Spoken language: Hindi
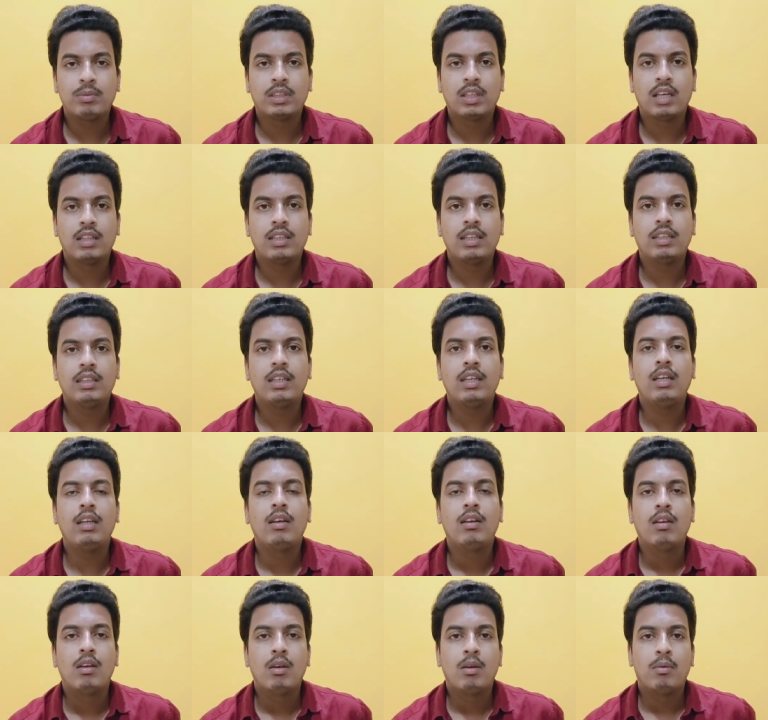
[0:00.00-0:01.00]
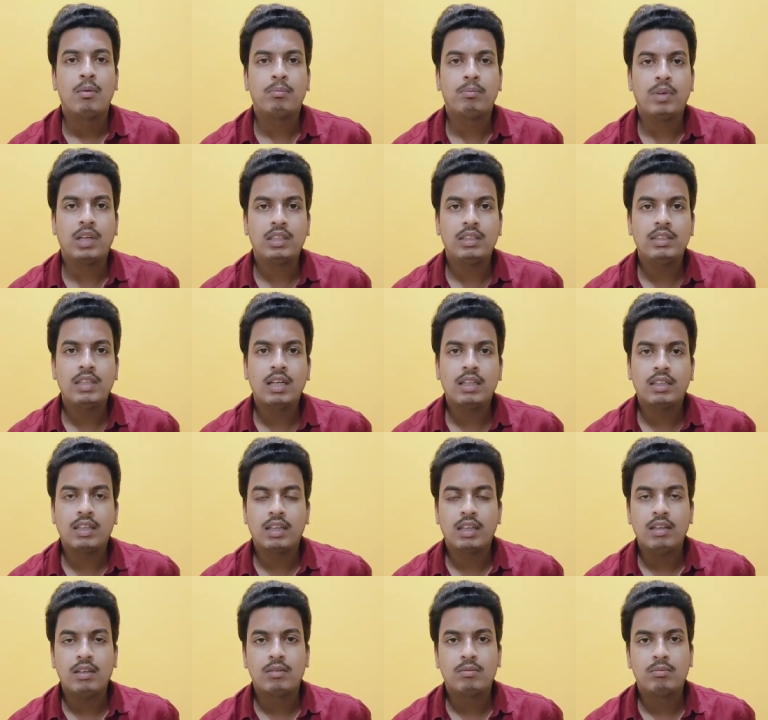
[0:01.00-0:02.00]
बता दें कि बलिया
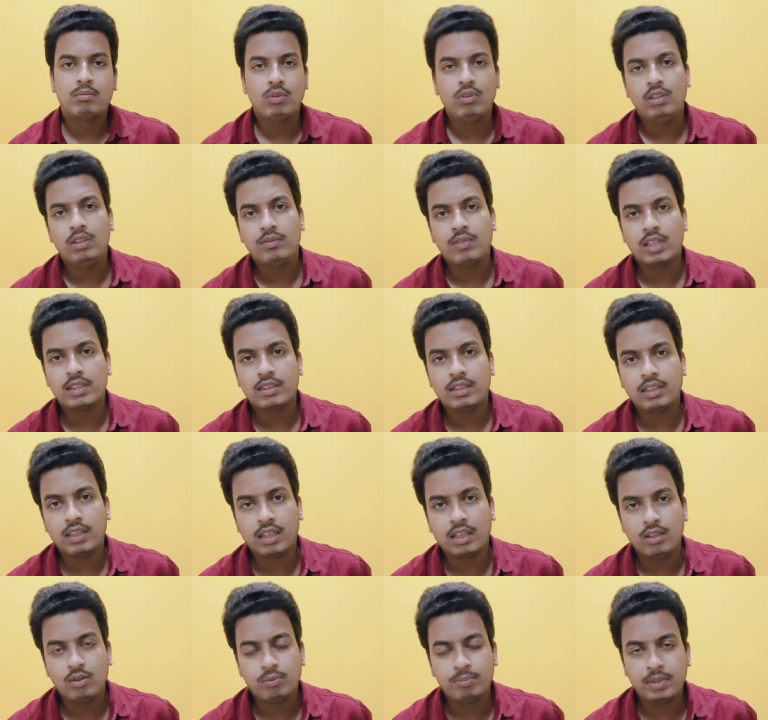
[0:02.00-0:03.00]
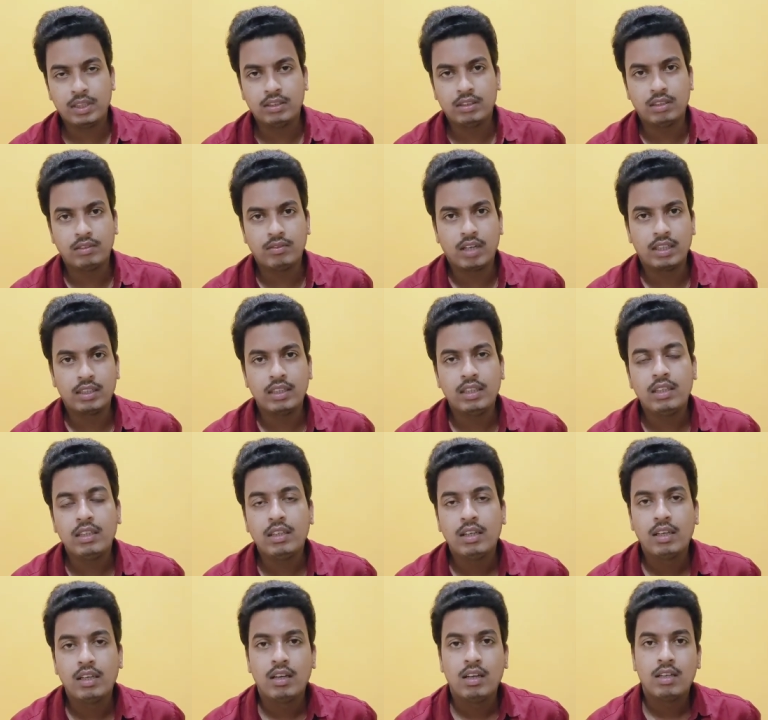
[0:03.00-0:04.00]
के मूल निवासी हैं उपेंद्र तिवारी
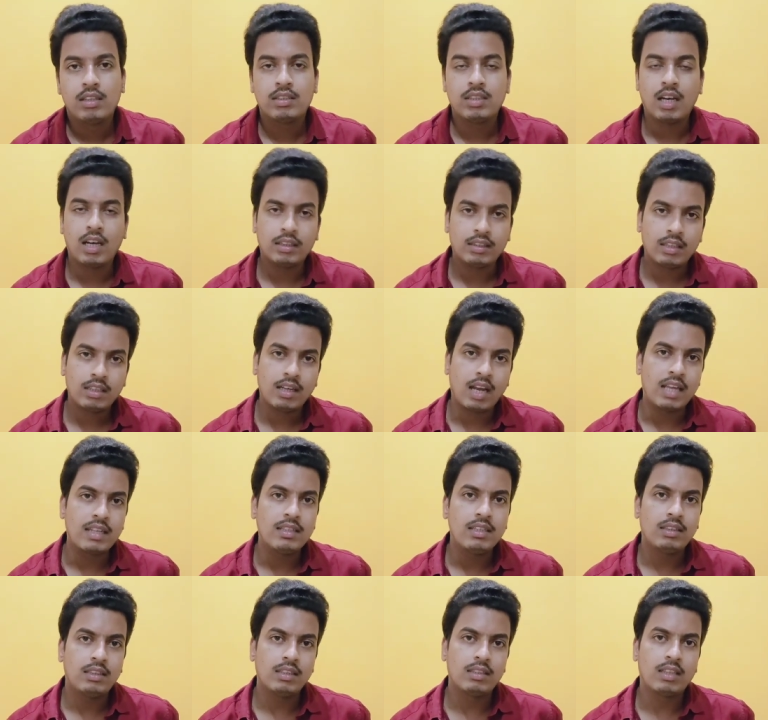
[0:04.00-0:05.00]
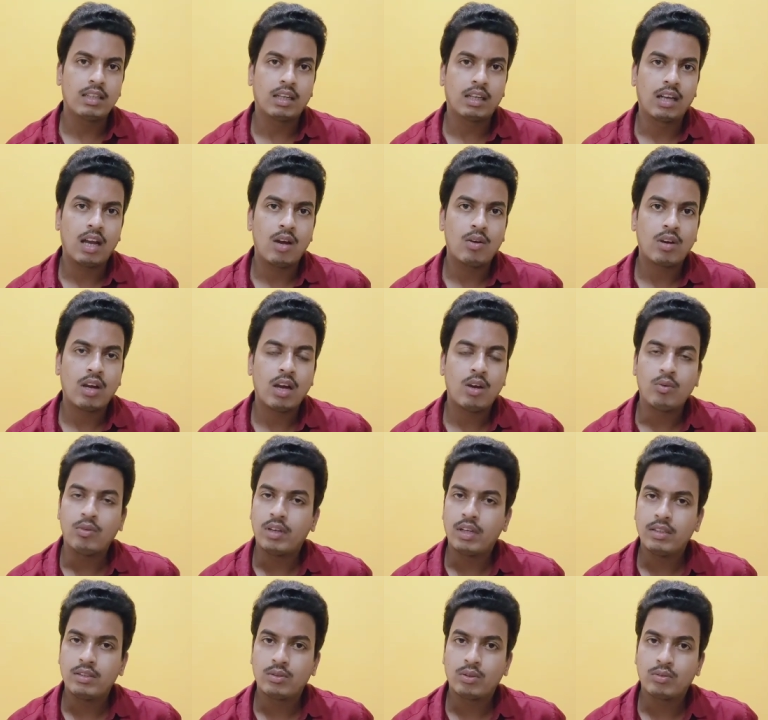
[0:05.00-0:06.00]
छात्र राजनीति से लगाव रहा
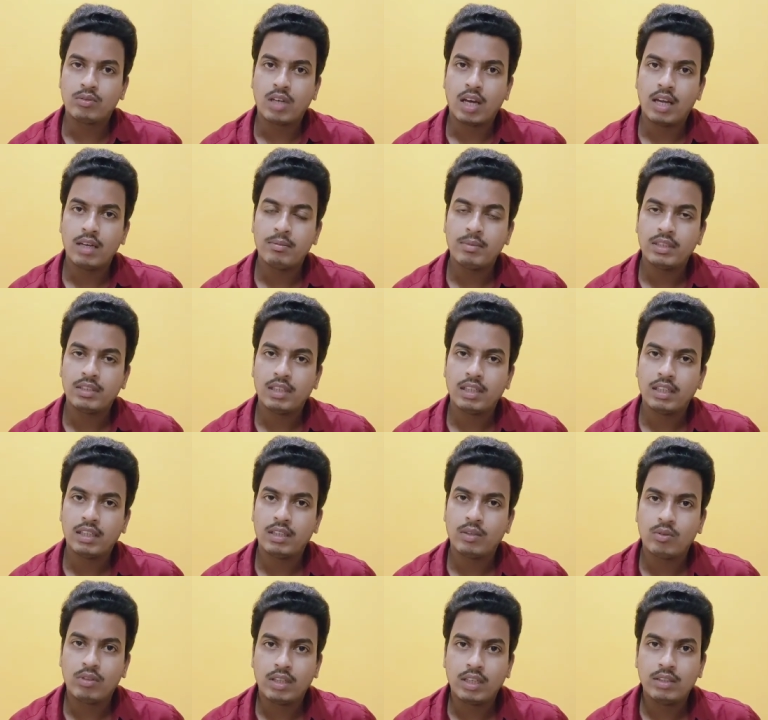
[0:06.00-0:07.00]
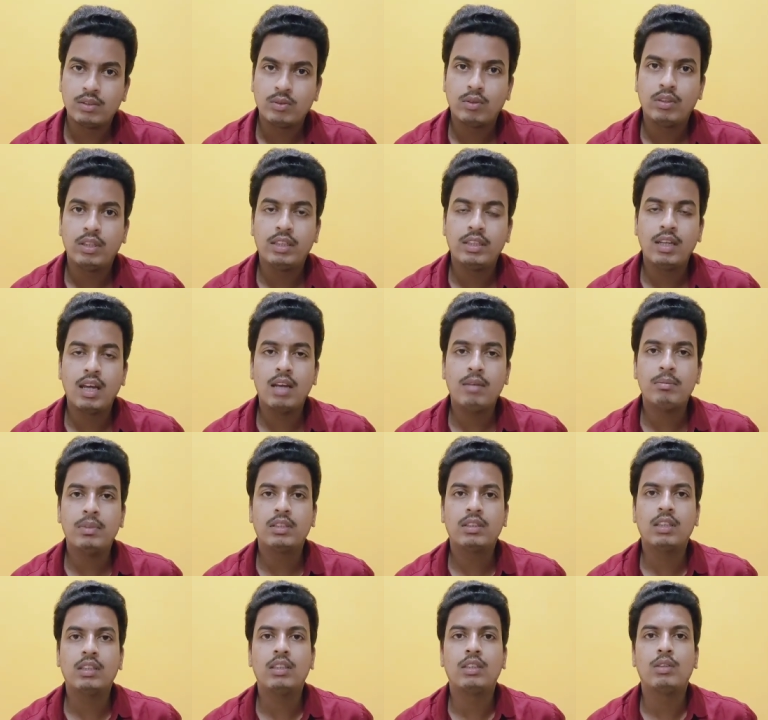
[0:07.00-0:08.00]
उन्नीस से लेकर उन्नीस
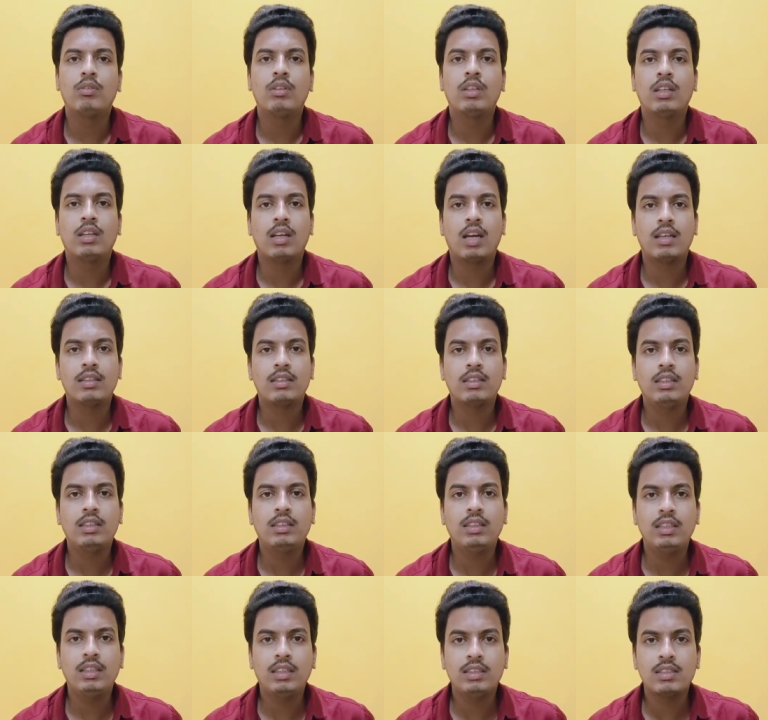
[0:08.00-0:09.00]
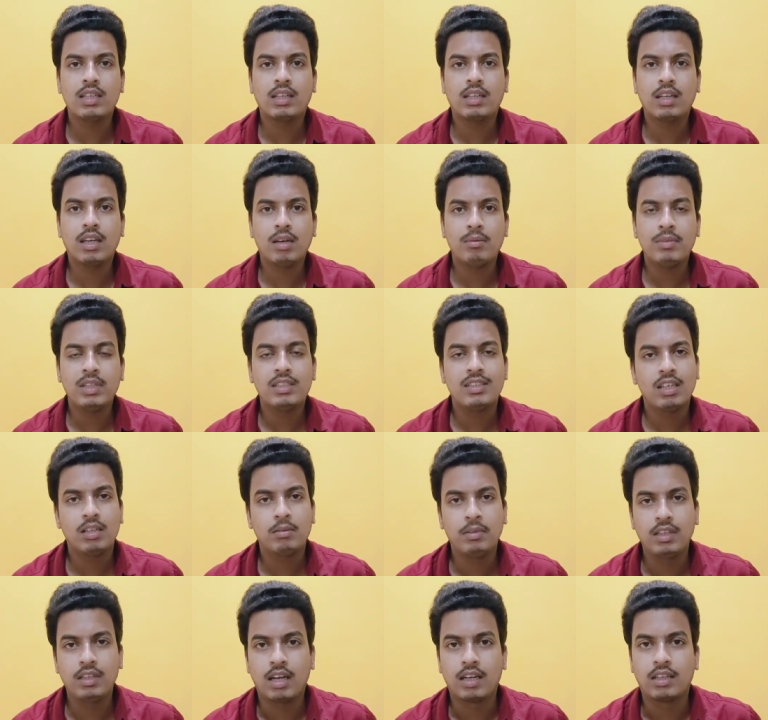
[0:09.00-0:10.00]
तक इन्होंने राजनीति के चक्कर में
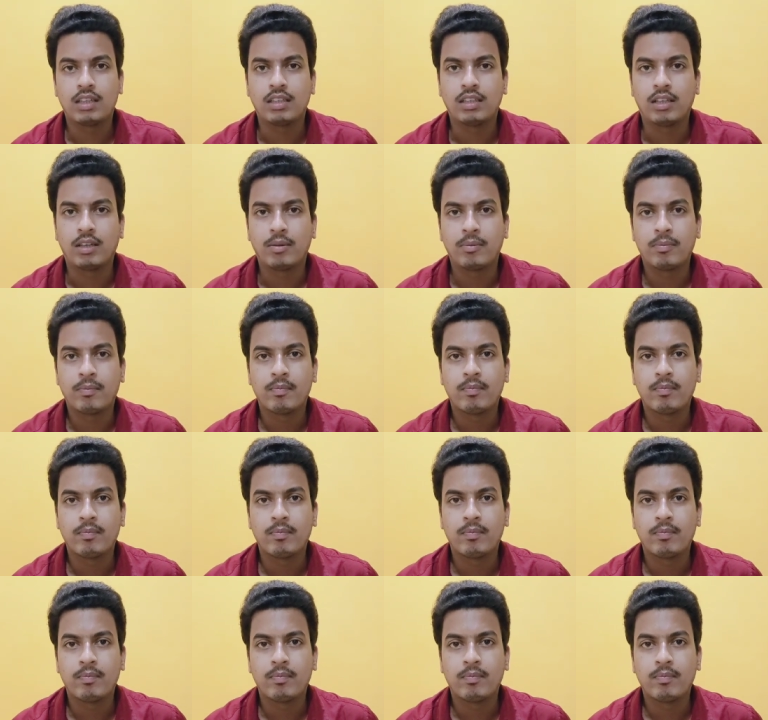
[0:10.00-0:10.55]
जेल भी काटे हैं